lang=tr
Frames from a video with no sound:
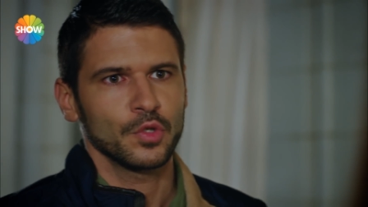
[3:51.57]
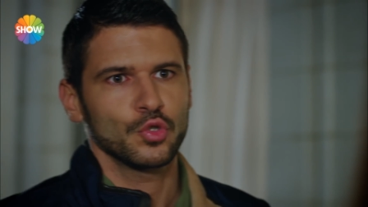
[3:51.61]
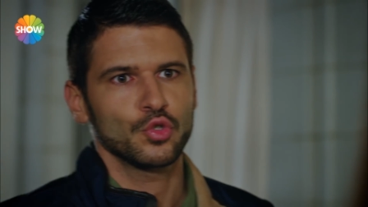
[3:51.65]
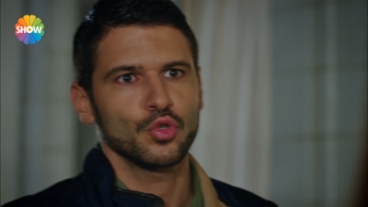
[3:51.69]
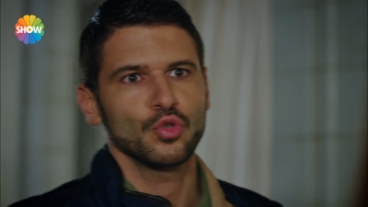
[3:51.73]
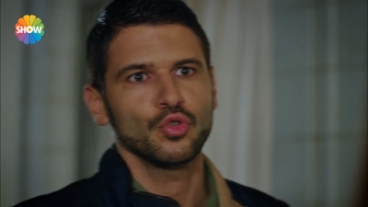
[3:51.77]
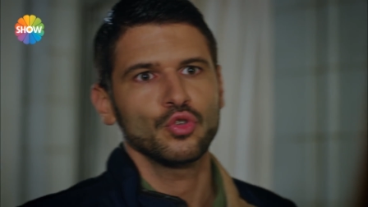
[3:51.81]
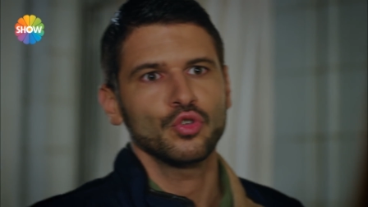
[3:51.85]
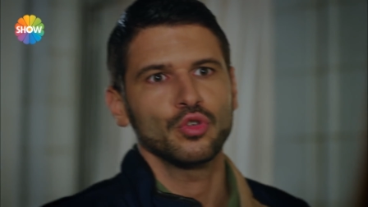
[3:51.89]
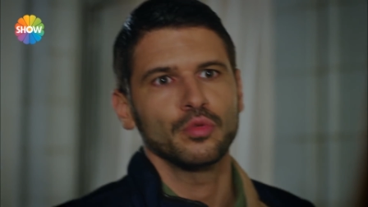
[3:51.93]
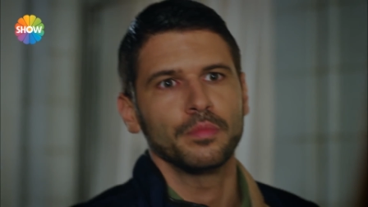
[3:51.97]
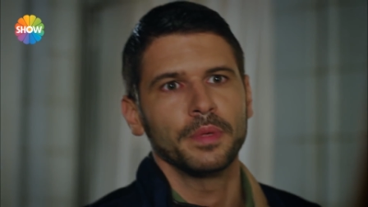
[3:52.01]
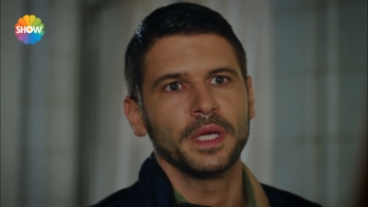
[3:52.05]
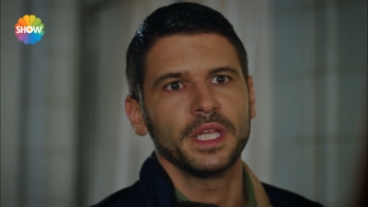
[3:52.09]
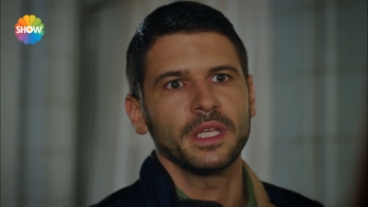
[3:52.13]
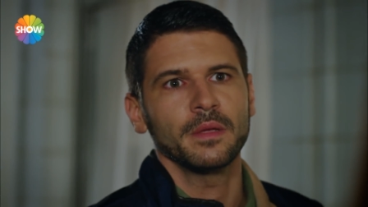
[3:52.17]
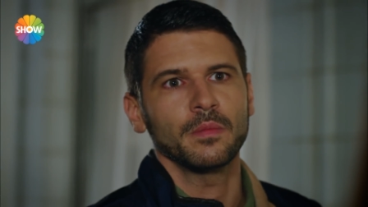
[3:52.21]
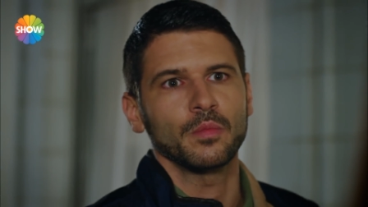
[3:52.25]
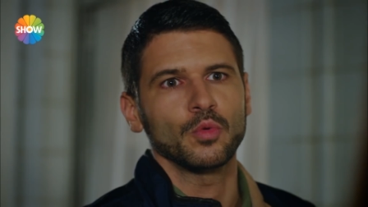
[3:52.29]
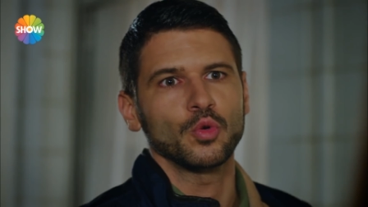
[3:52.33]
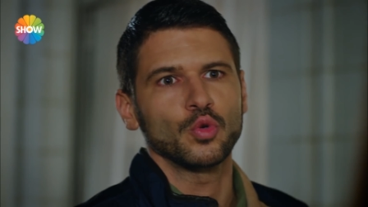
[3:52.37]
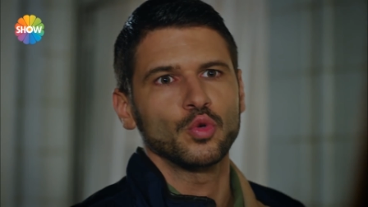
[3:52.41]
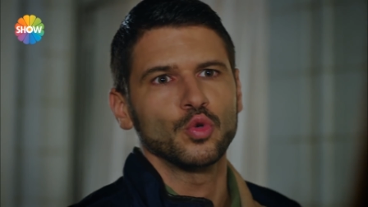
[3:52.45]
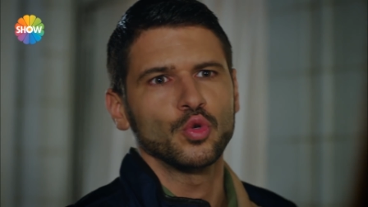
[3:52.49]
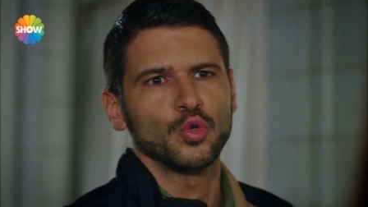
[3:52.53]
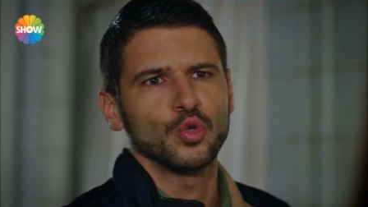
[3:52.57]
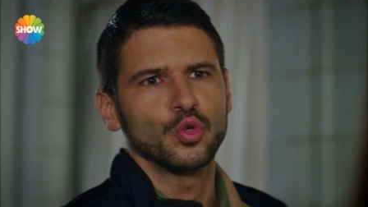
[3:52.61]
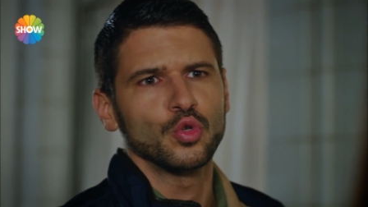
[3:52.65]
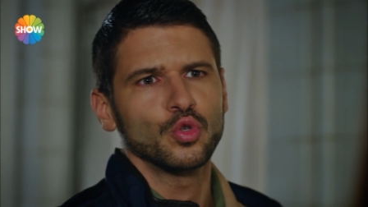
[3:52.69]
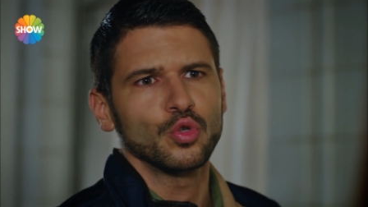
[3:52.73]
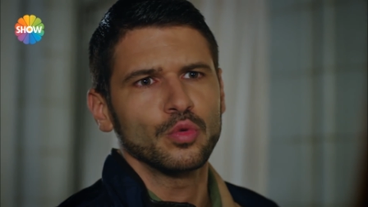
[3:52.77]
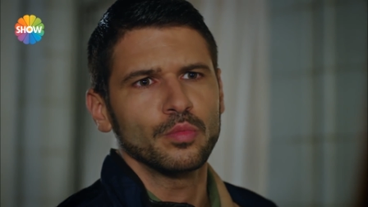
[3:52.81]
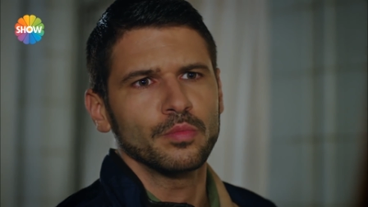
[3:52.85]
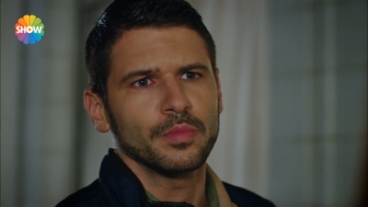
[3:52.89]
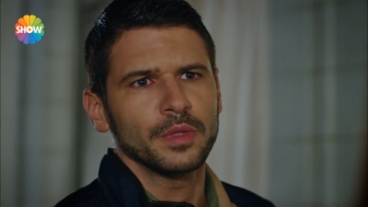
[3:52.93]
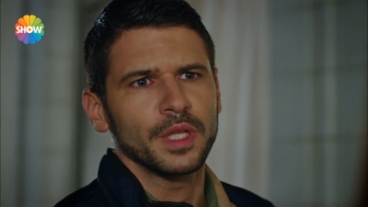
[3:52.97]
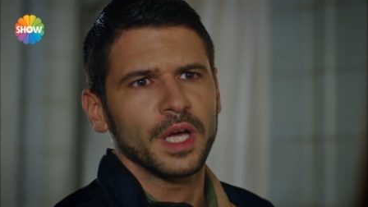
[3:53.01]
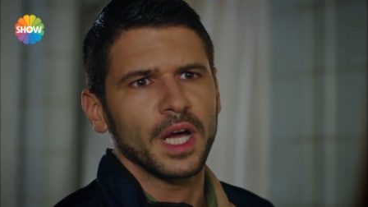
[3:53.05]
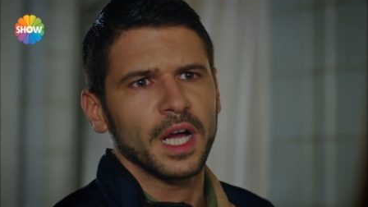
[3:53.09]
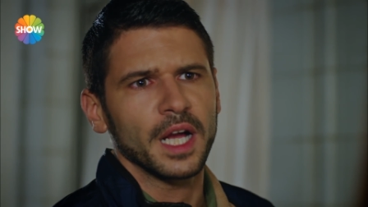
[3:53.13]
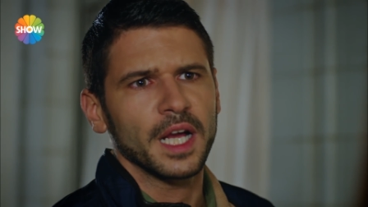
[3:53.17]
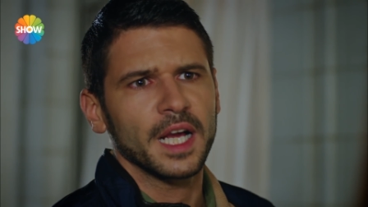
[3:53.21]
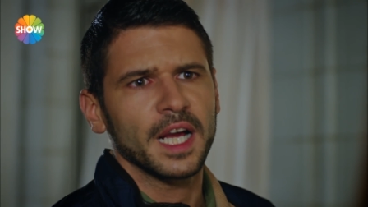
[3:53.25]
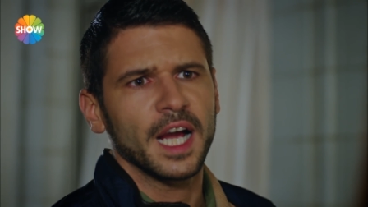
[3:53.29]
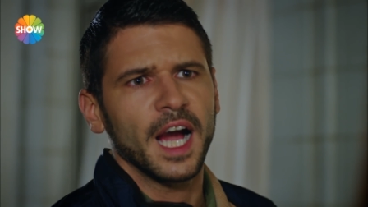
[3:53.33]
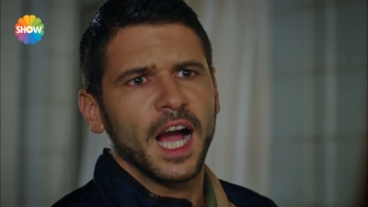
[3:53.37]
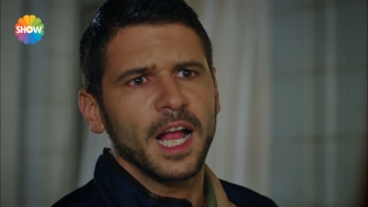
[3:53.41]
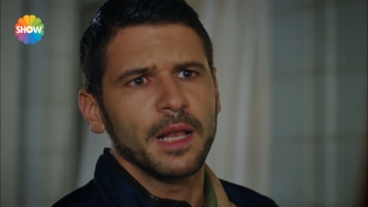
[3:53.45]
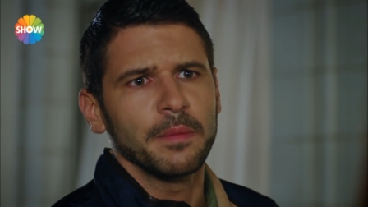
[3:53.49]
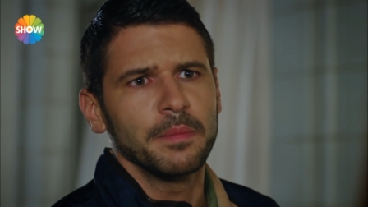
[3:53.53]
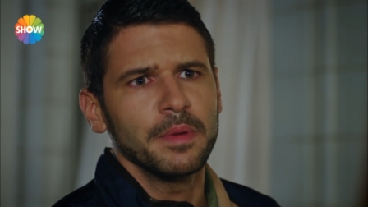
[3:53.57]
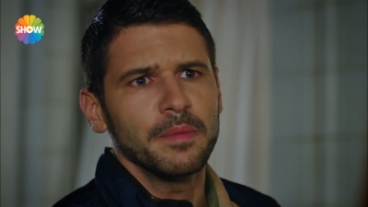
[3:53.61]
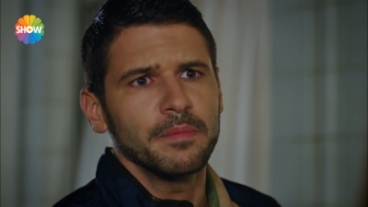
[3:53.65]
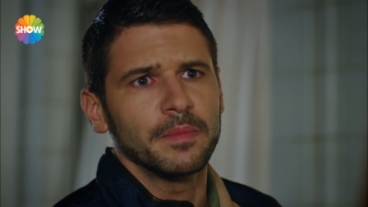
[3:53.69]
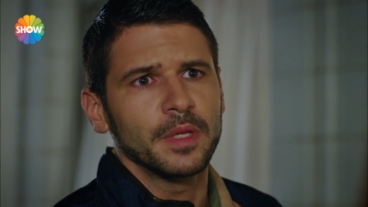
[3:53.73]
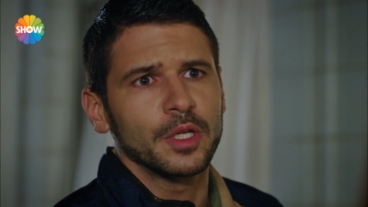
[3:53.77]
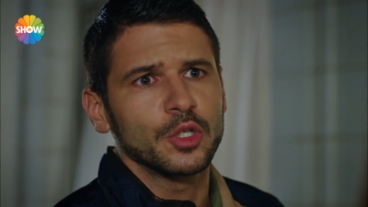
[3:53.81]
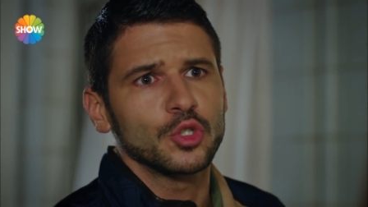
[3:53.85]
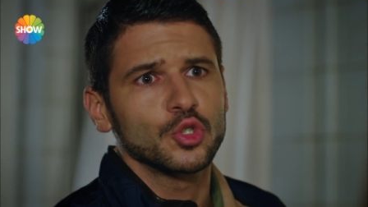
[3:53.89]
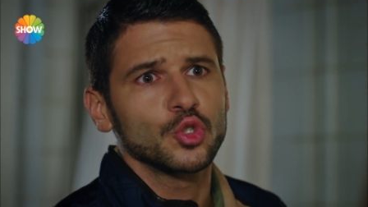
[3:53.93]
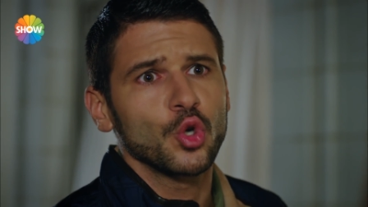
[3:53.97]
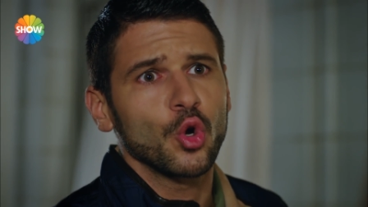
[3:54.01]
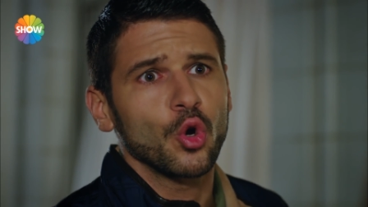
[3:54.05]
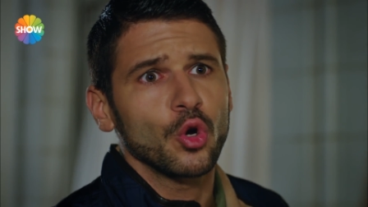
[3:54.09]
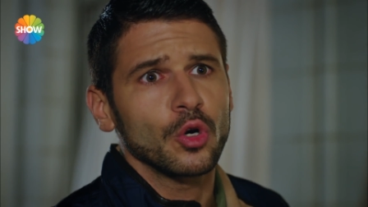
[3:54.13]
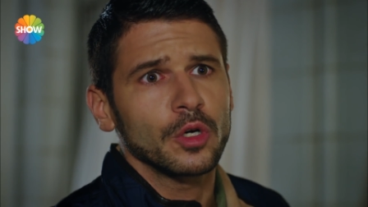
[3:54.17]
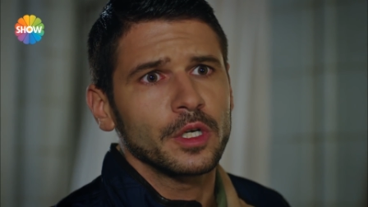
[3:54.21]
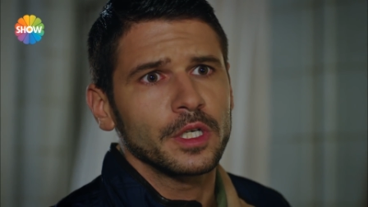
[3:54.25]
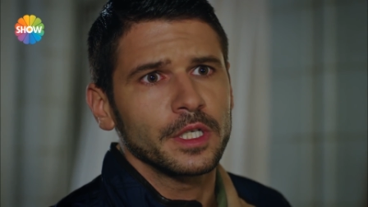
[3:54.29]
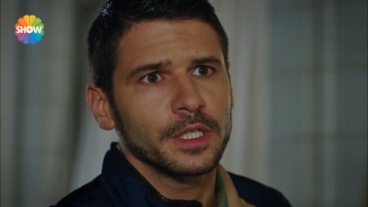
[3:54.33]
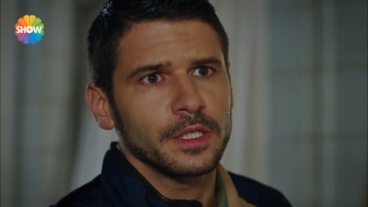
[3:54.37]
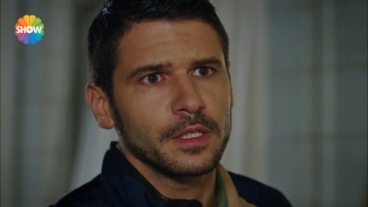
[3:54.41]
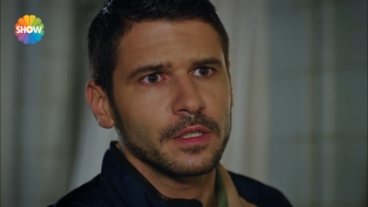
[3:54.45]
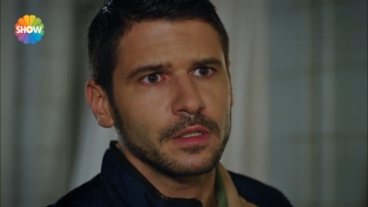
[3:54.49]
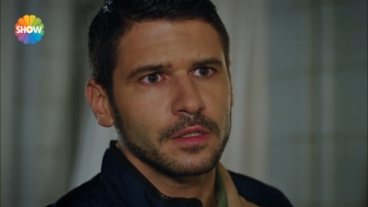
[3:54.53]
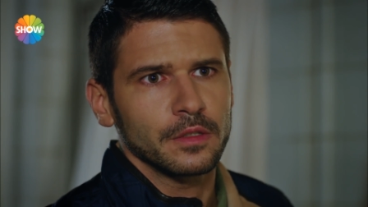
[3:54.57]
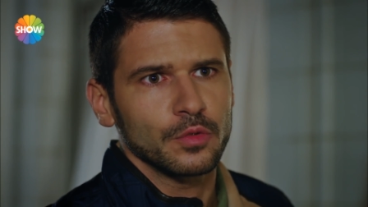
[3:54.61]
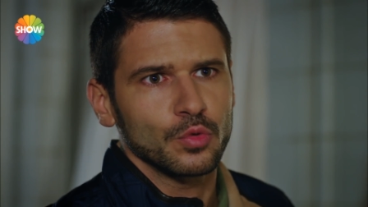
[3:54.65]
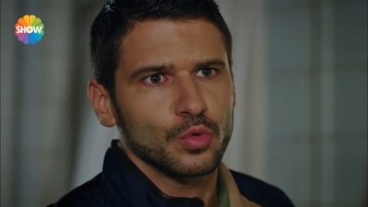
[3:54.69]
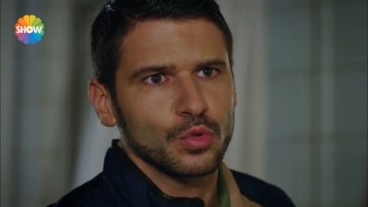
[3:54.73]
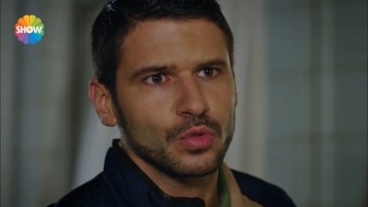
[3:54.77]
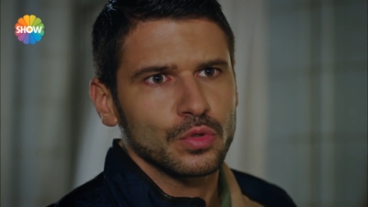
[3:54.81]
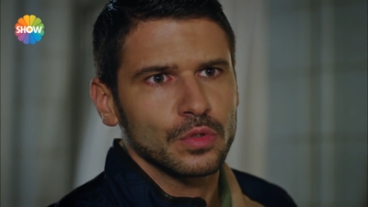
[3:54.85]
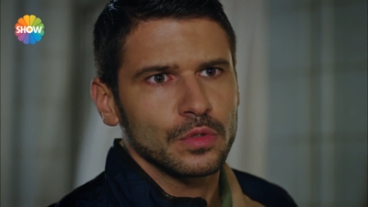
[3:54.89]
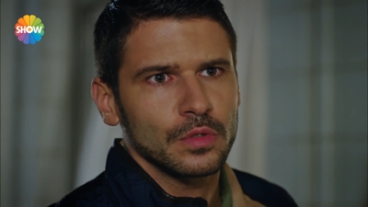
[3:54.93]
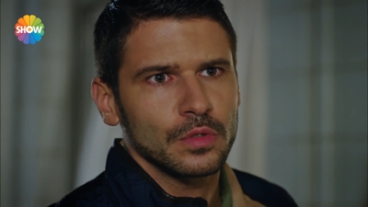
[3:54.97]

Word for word: Çünkü benim gururum da, kalbim de çok kırıldı Nur.